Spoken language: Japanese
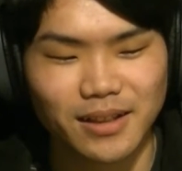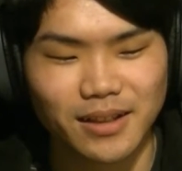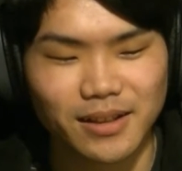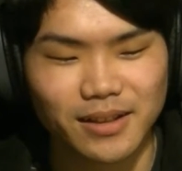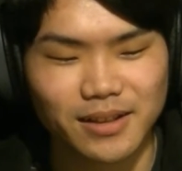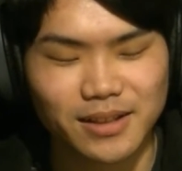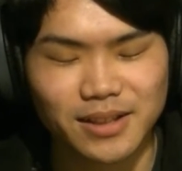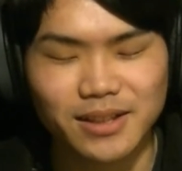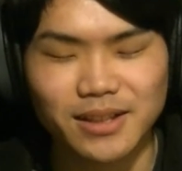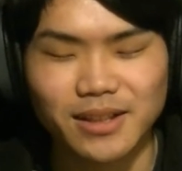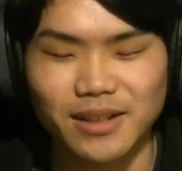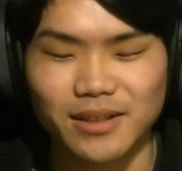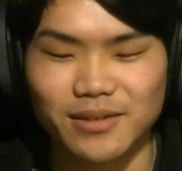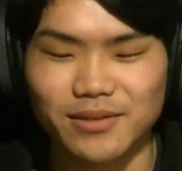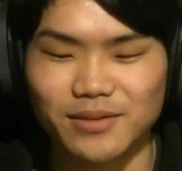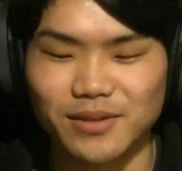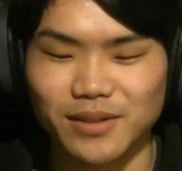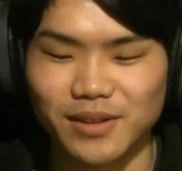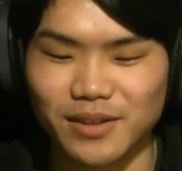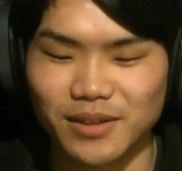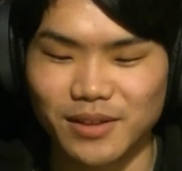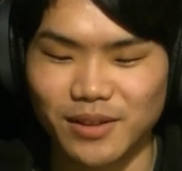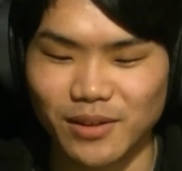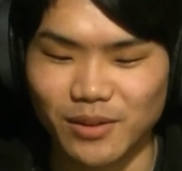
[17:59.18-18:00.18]
シーンがある
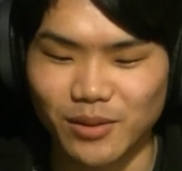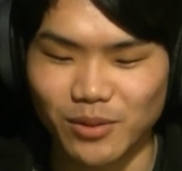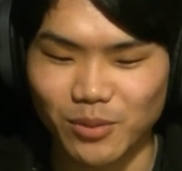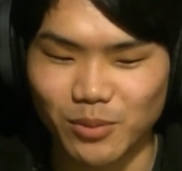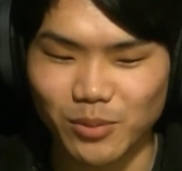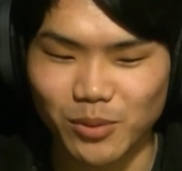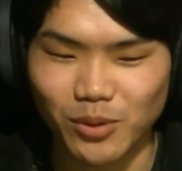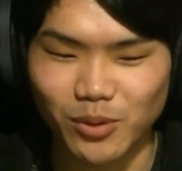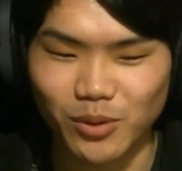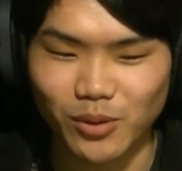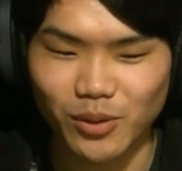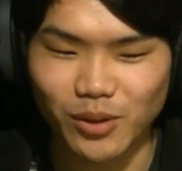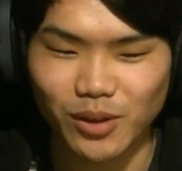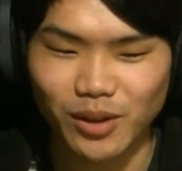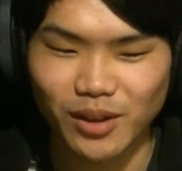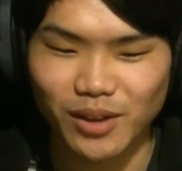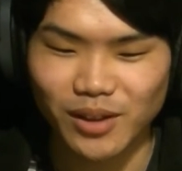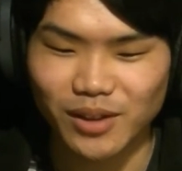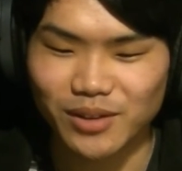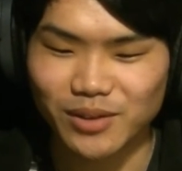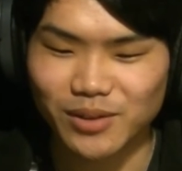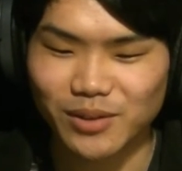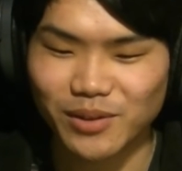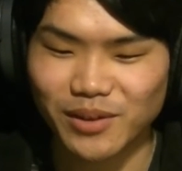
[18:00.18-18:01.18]
んですけれども
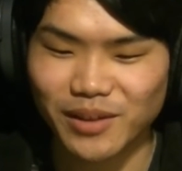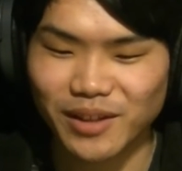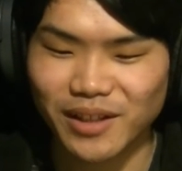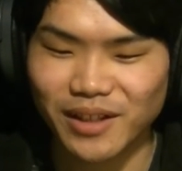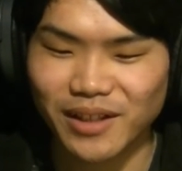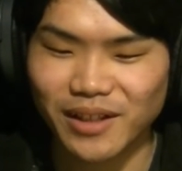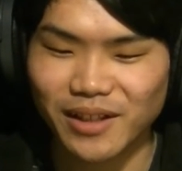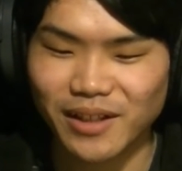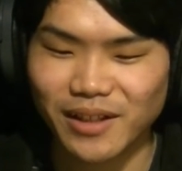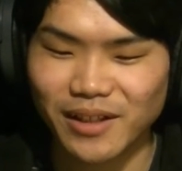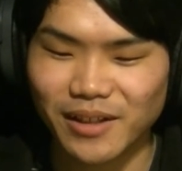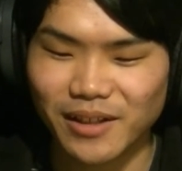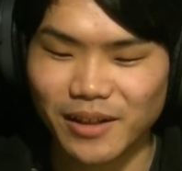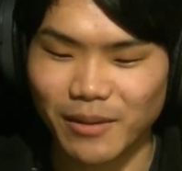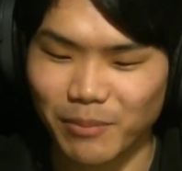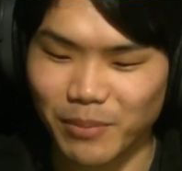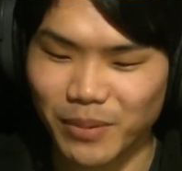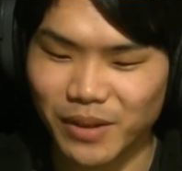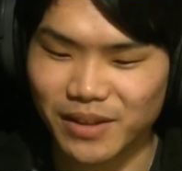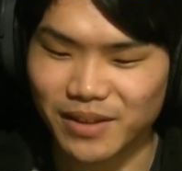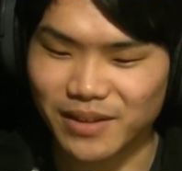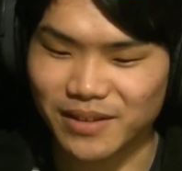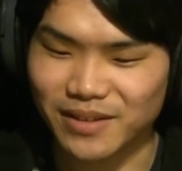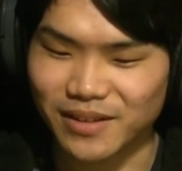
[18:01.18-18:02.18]
それでやっ
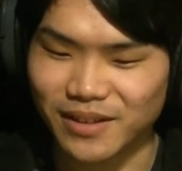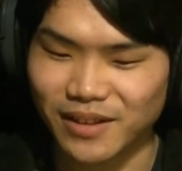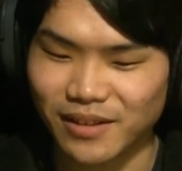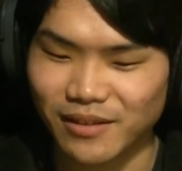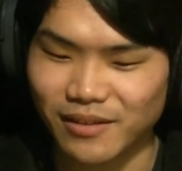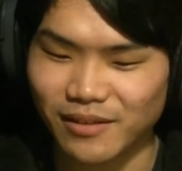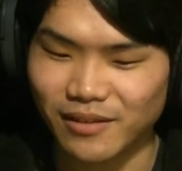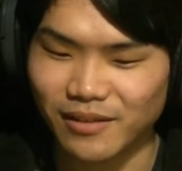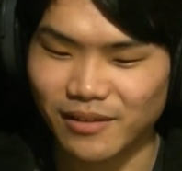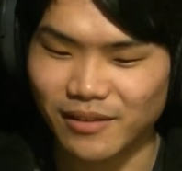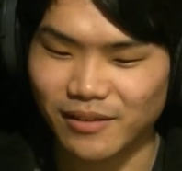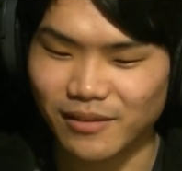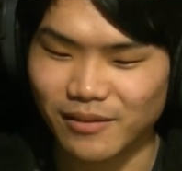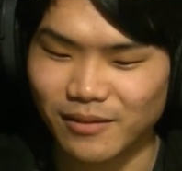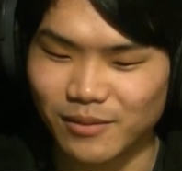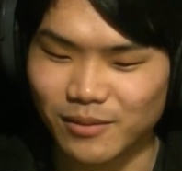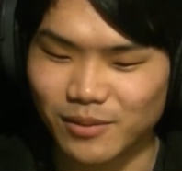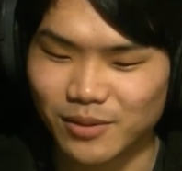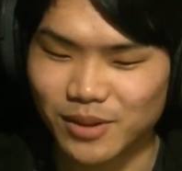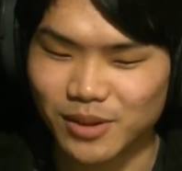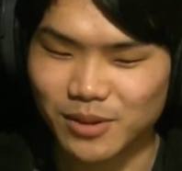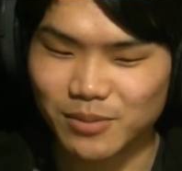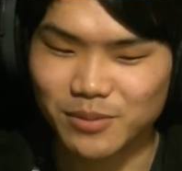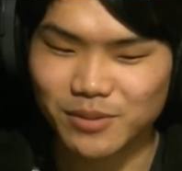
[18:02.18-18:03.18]
ぱりですね
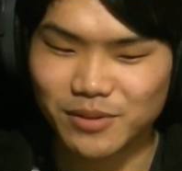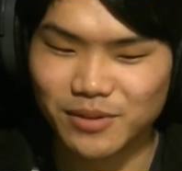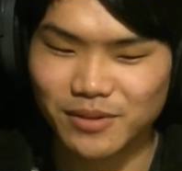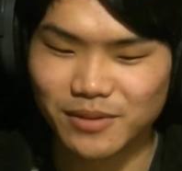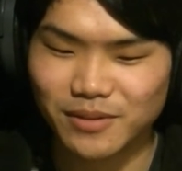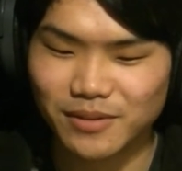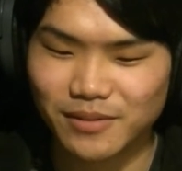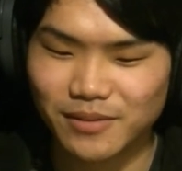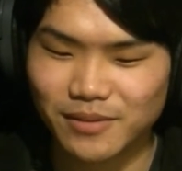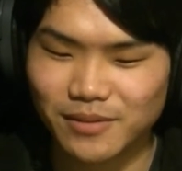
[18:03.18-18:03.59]
自分